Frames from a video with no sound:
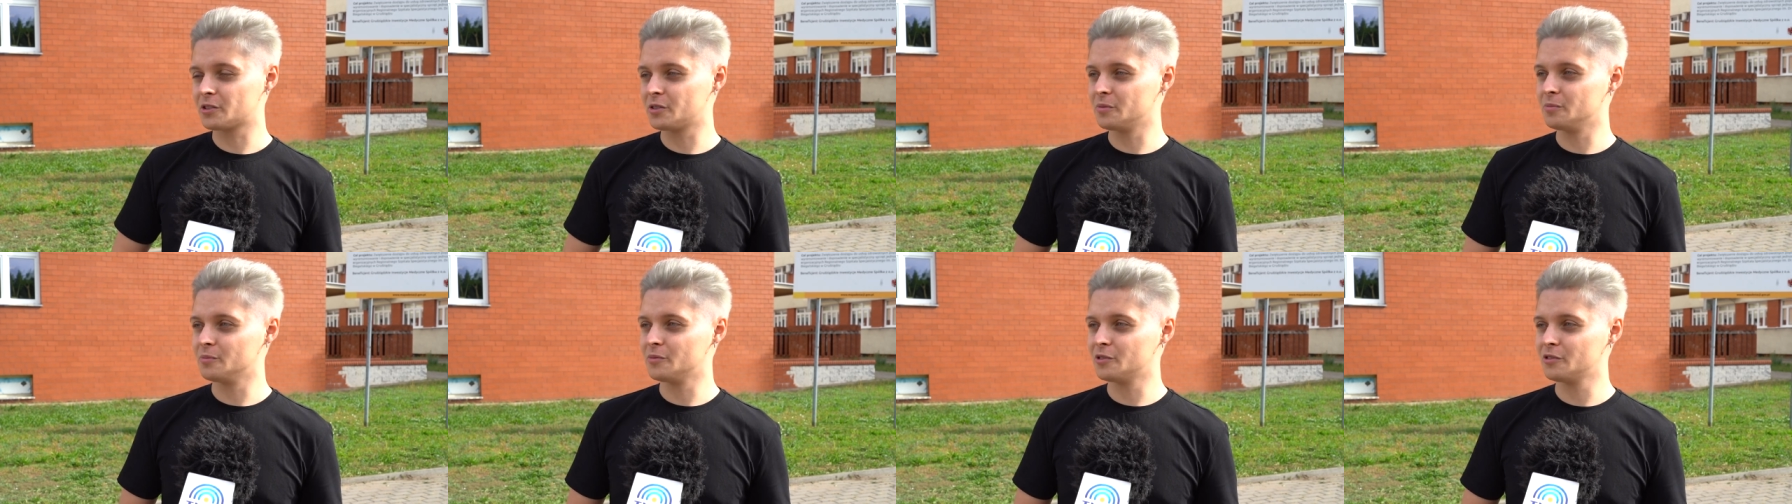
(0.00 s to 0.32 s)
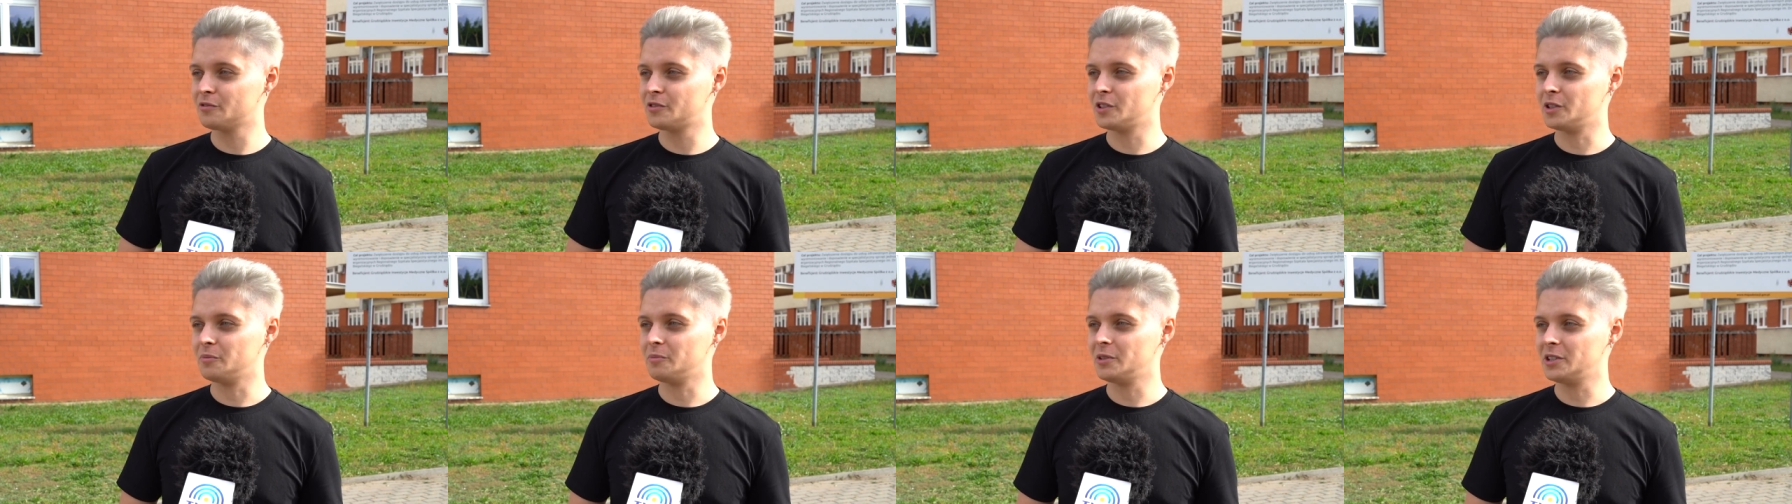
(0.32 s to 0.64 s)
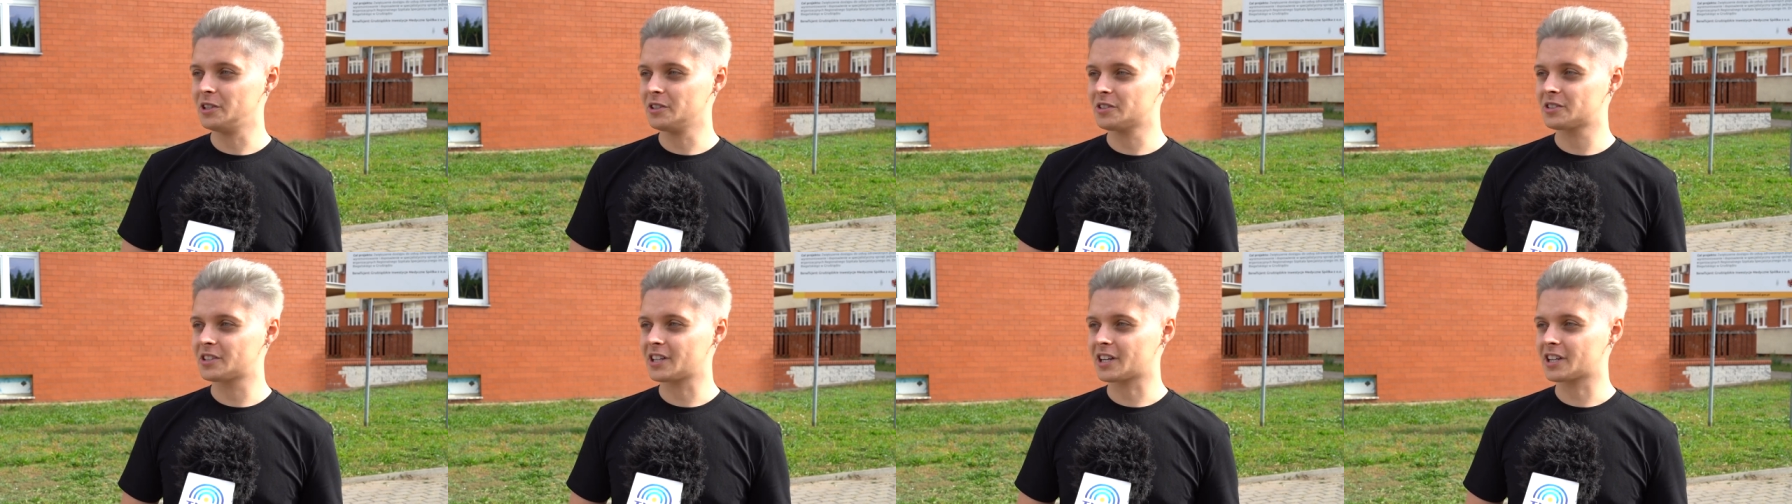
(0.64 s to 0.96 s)
o tym mówi
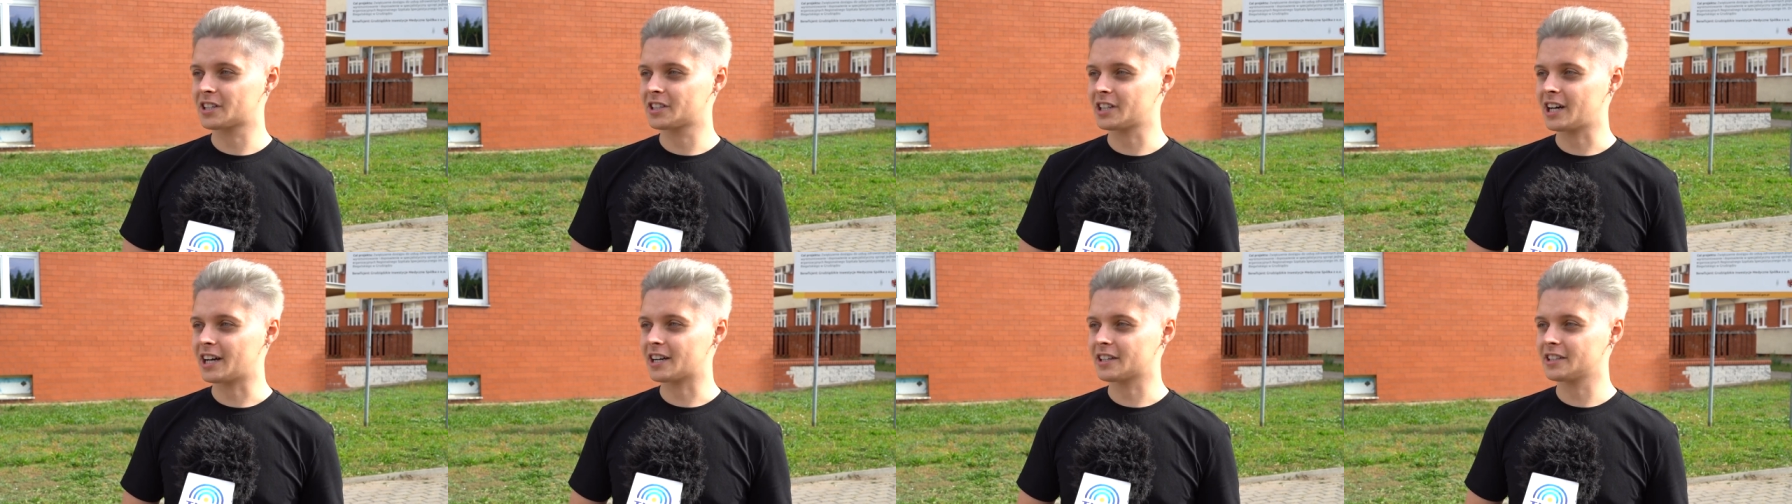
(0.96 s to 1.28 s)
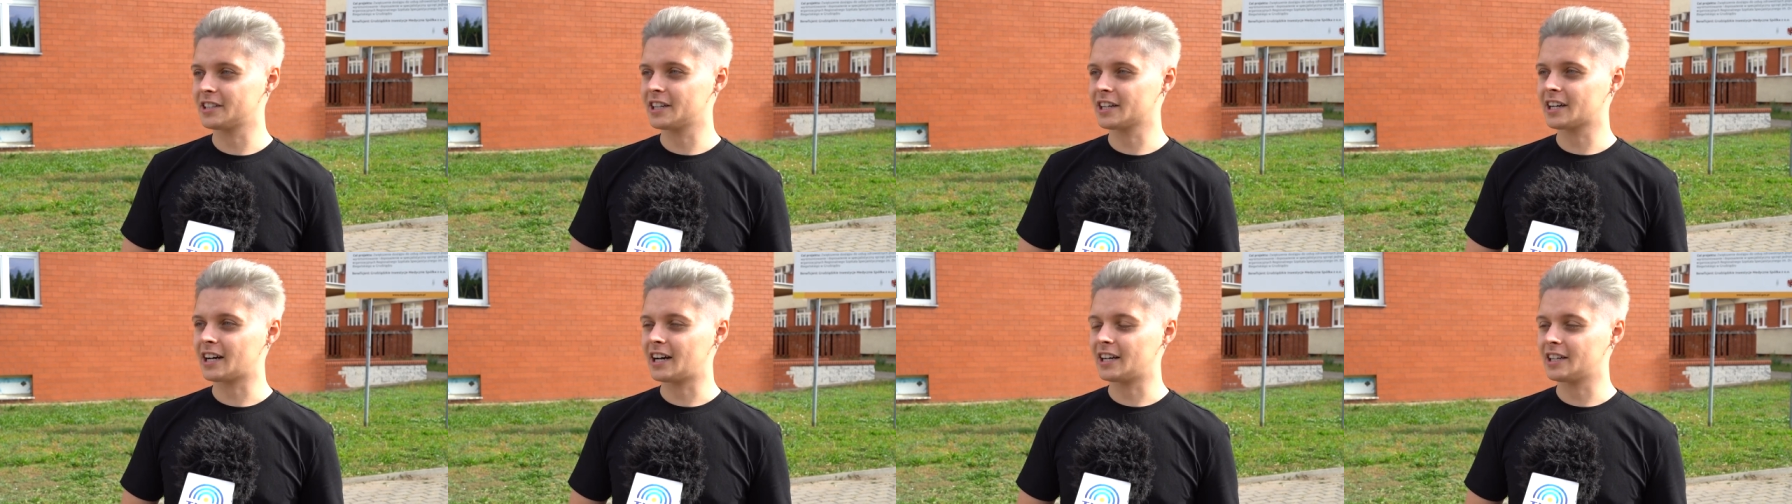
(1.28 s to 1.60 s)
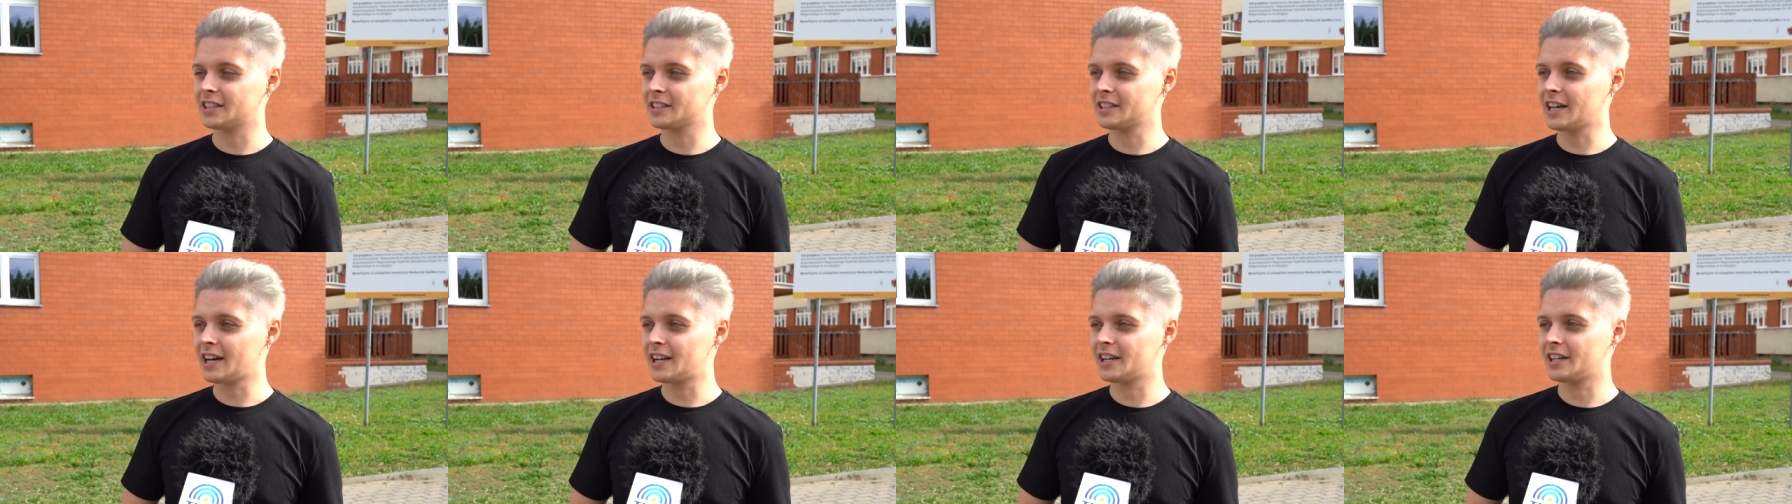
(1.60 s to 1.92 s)
minister Czarnek,
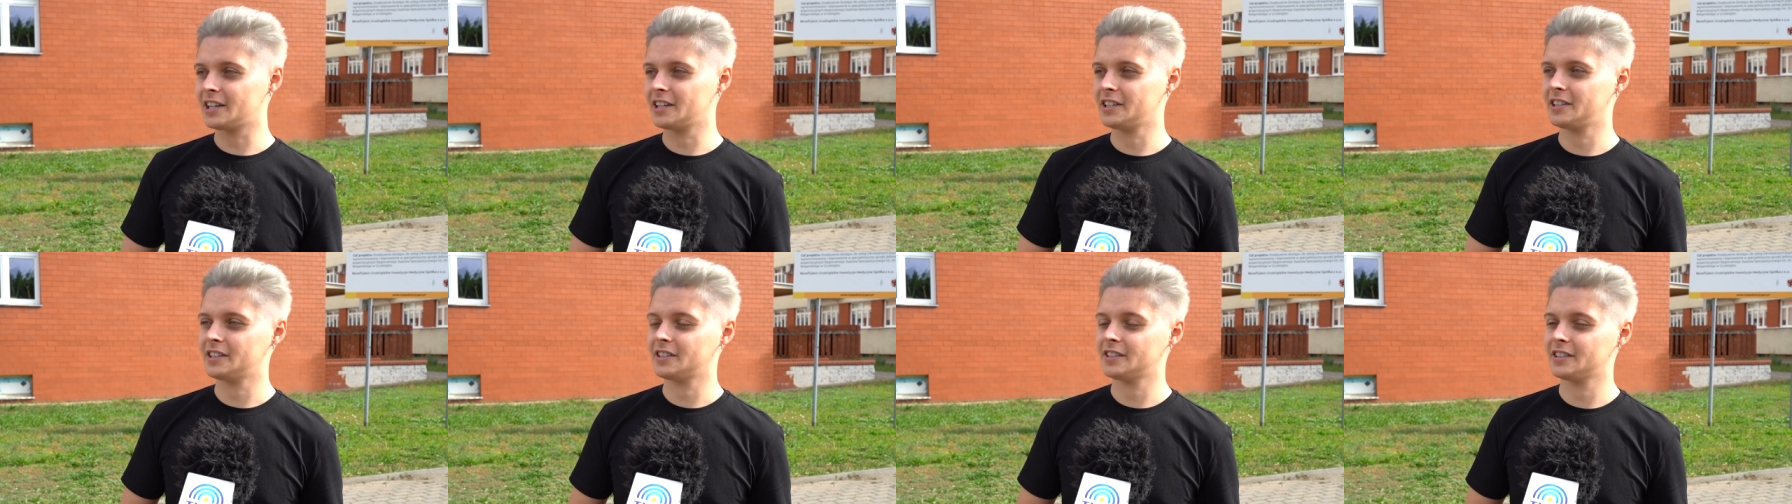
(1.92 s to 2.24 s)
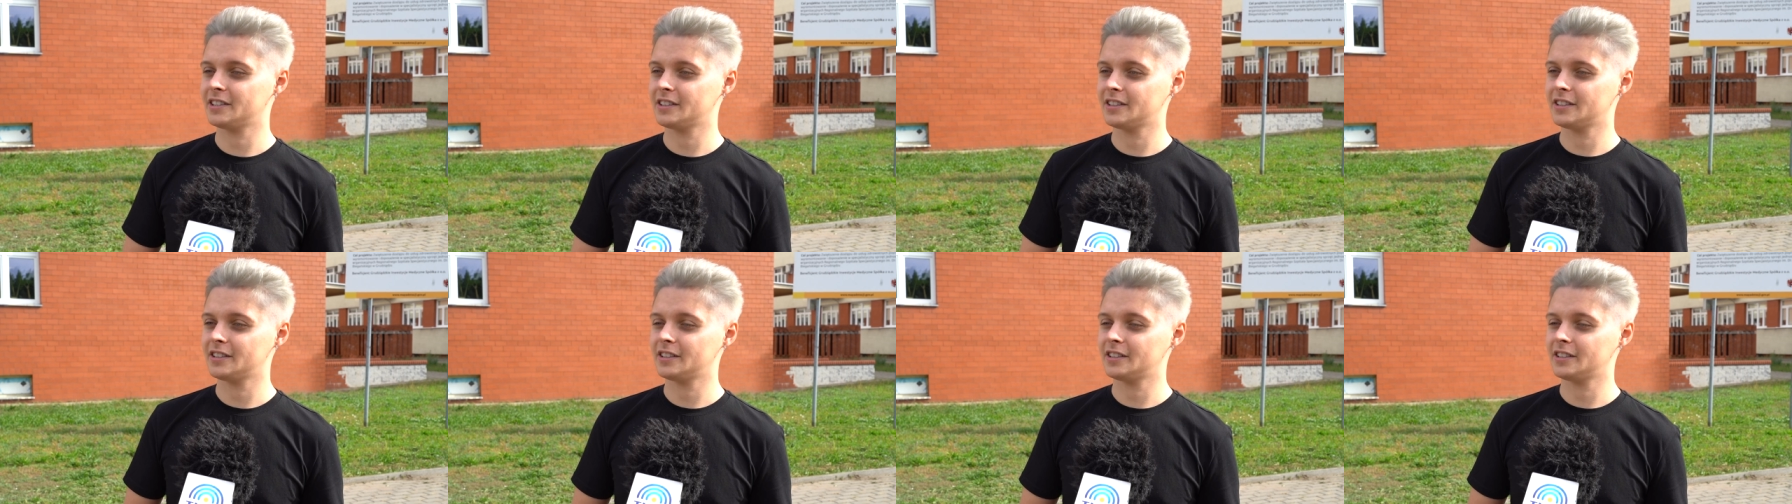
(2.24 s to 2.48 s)
ale dalej, e,